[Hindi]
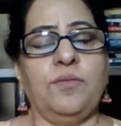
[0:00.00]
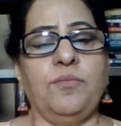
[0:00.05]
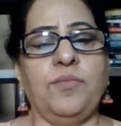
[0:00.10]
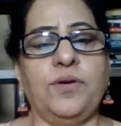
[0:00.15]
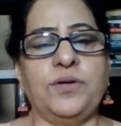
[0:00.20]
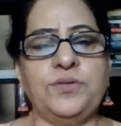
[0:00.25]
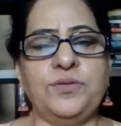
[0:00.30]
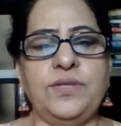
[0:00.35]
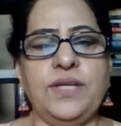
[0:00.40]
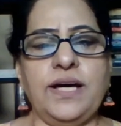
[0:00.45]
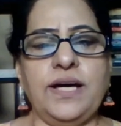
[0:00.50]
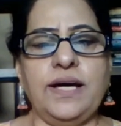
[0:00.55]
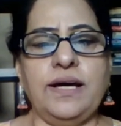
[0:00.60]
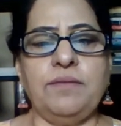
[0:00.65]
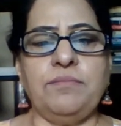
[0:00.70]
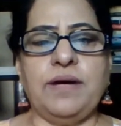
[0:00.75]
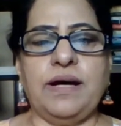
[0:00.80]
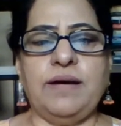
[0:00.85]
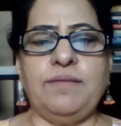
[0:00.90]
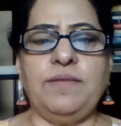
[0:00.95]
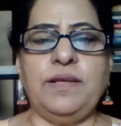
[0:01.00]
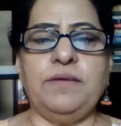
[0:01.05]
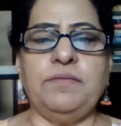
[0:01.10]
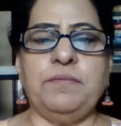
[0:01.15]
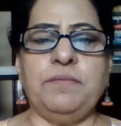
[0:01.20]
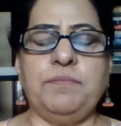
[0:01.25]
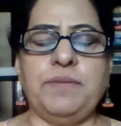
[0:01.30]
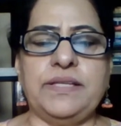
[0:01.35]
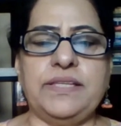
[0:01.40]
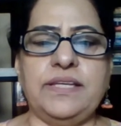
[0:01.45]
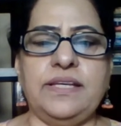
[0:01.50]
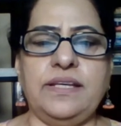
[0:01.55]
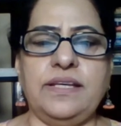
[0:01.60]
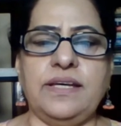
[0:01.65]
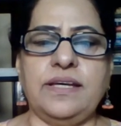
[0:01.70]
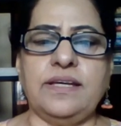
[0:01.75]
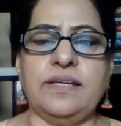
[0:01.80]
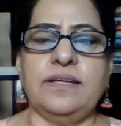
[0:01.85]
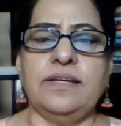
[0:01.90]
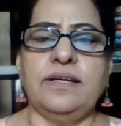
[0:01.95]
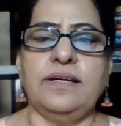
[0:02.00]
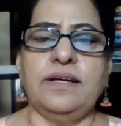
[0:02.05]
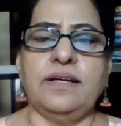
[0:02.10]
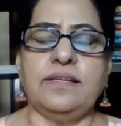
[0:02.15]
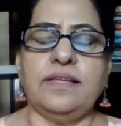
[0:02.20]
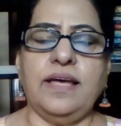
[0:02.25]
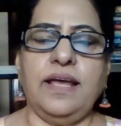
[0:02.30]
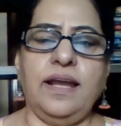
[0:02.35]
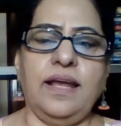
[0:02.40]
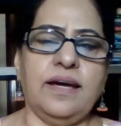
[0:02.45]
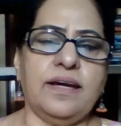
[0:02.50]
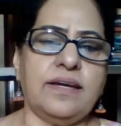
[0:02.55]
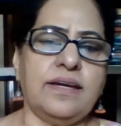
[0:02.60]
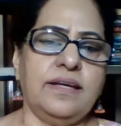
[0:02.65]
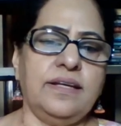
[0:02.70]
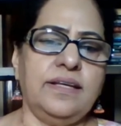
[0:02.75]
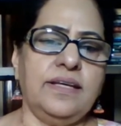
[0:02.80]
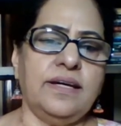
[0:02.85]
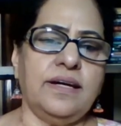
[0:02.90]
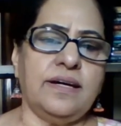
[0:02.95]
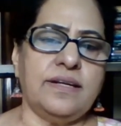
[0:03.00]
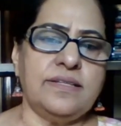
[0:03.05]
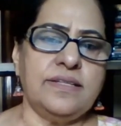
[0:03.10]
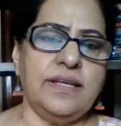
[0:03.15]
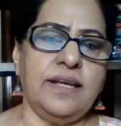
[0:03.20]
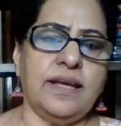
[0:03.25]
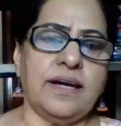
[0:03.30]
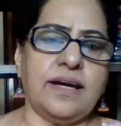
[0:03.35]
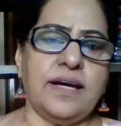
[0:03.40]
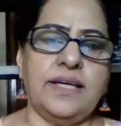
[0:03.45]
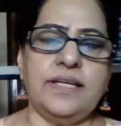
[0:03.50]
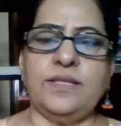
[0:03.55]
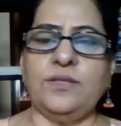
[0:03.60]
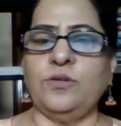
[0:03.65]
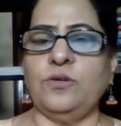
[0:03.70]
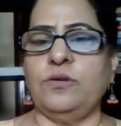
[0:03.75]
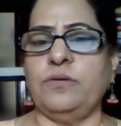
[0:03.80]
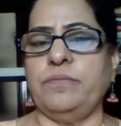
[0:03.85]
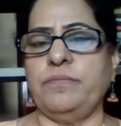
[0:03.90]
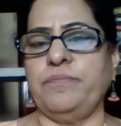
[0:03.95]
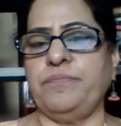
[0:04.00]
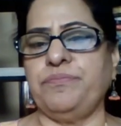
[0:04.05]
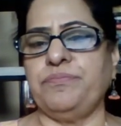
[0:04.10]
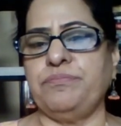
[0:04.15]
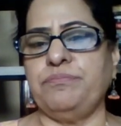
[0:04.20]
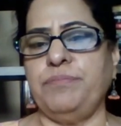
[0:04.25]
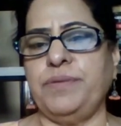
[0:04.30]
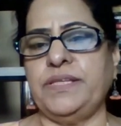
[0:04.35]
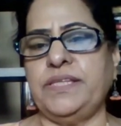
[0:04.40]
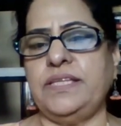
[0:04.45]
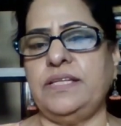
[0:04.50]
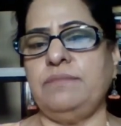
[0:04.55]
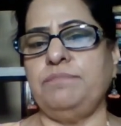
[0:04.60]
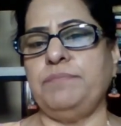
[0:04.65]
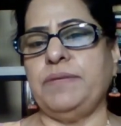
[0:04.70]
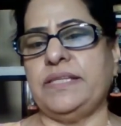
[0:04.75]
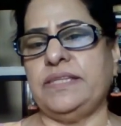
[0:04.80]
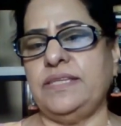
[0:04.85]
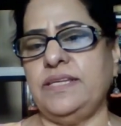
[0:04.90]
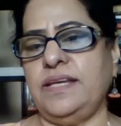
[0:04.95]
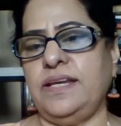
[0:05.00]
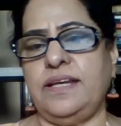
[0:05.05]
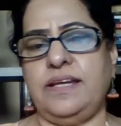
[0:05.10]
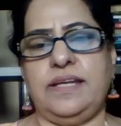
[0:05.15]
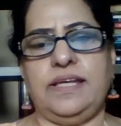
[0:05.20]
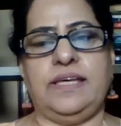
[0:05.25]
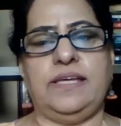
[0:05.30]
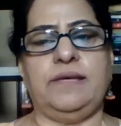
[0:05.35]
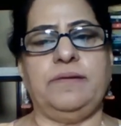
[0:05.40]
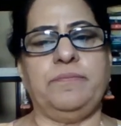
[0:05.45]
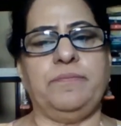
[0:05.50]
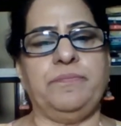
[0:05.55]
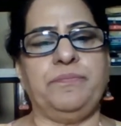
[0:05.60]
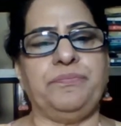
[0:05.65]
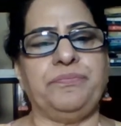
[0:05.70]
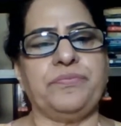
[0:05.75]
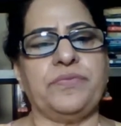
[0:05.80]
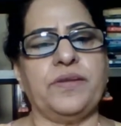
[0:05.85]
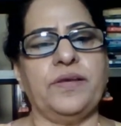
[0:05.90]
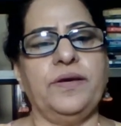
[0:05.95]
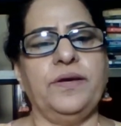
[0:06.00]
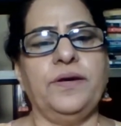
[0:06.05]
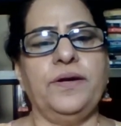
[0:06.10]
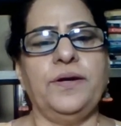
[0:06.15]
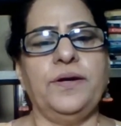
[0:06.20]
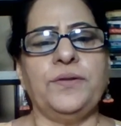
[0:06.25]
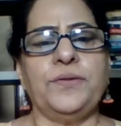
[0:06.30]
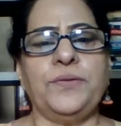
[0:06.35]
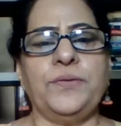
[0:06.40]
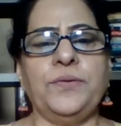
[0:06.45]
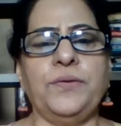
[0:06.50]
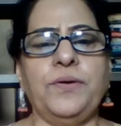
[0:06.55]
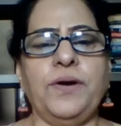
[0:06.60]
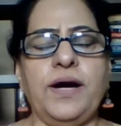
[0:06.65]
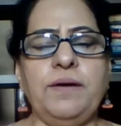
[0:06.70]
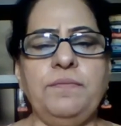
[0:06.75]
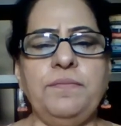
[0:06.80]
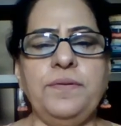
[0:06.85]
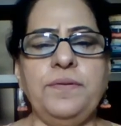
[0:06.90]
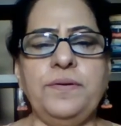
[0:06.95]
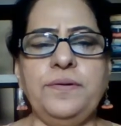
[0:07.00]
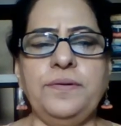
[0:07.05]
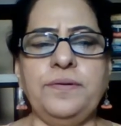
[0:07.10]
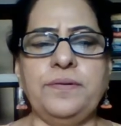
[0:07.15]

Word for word: मौजूदा मामले में पति ने तलाक के लिए अर्जी लगाई तो पति पत्नी ने नहीं तो अब